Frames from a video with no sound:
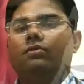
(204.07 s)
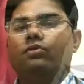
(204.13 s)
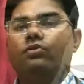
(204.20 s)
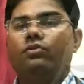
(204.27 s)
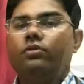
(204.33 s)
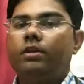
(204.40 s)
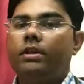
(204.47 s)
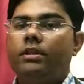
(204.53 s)

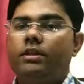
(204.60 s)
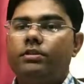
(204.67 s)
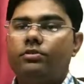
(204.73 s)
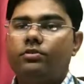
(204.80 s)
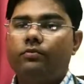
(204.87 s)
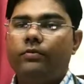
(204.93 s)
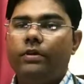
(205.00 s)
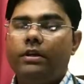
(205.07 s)
दोस्तों यदि
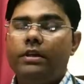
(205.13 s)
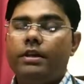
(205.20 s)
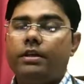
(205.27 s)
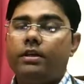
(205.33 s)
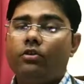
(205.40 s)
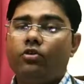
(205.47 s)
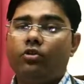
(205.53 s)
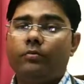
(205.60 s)
इसनोफीलिया
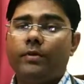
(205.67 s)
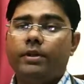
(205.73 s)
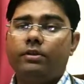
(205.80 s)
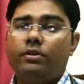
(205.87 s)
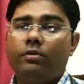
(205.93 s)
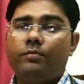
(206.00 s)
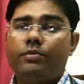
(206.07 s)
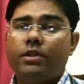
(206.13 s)
के
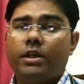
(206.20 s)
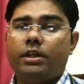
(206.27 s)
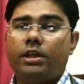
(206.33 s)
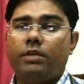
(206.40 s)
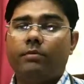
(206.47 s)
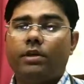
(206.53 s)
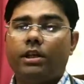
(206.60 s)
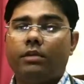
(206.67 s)
होम्योपैथिक उपचार
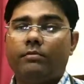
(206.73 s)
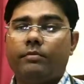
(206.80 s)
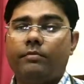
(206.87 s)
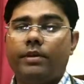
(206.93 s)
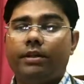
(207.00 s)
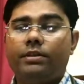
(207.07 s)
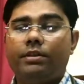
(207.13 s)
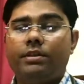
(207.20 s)
के बारे में
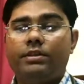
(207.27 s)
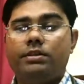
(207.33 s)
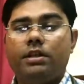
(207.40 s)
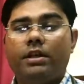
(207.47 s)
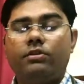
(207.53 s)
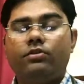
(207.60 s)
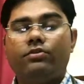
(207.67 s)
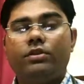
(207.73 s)
बात की
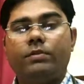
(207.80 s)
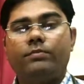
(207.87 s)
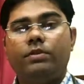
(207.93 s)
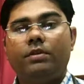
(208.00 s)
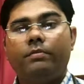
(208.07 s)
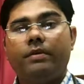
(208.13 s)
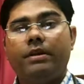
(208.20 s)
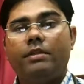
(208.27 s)
जाए तो
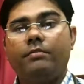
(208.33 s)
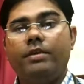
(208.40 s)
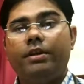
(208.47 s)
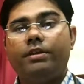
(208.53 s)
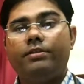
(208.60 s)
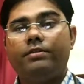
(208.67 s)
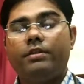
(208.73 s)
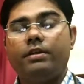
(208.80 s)
सबसे पहली
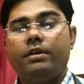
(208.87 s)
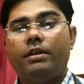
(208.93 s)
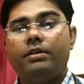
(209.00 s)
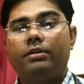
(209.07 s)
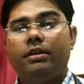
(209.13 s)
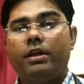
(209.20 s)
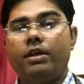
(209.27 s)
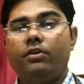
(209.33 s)
मेडिसिन है
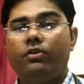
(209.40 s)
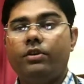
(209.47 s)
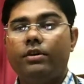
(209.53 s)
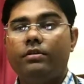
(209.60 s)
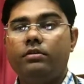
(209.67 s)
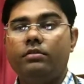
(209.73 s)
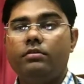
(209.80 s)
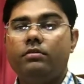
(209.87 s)

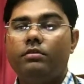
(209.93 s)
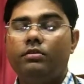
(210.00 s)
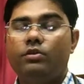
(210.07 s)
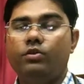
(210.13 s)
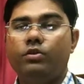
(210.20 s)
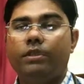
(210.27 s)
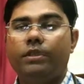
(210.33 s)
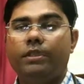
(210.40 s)
थायरोडिन
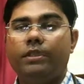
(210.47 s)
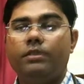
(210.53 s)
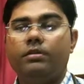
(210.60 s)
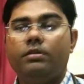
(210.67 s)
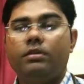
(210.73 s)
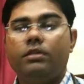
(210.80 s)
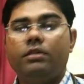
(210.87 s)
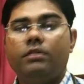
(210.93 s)
200
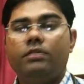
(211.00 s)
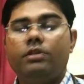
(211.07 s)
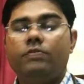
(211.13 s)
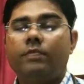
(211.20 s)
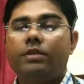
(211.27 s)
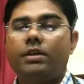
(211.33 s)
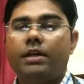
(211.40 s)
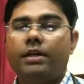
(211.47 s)

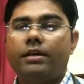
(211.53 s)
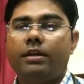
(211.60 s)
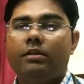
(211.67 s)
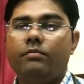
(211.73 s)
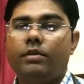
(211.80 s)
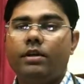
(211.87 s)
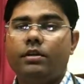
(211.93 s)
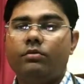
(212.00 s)
जिसमें
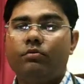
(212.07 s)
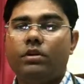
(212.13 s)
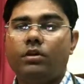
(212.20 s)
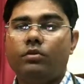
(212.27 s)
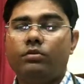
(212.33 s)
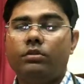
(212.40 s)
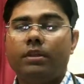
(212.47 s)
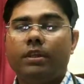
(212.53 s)
थायराइड बढ़ा हुआ
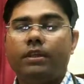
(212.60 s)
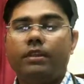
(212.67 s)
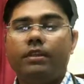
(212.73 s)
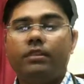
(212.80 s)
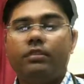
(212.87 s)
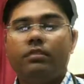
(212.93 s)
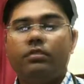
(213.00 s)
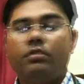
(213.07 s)
होता
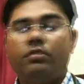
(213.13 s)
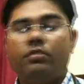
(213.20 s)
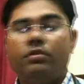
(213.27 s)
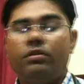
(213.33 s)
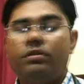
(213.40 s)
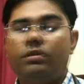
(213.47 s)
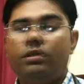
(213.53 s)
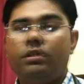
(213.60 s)
है तो
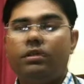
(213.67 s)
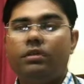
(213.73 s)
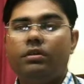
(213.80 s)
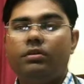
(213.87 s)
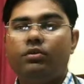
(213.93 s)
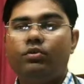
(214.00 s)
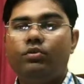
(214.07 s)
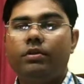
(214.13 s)
इसकी
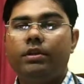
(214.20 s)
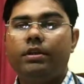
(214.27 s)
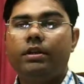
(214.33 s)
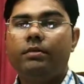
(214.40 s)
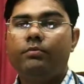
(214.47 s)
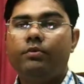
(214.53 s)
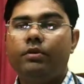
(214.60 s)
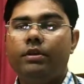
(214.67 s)

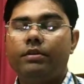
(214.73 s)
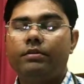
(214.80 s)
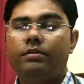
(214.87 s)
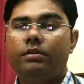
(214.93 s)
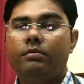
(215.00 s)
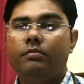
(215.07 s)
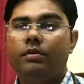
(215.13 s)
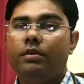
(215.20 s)
200
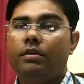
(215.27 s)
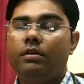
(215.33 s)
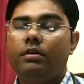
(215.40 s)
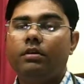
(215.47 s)
पोटेंसी में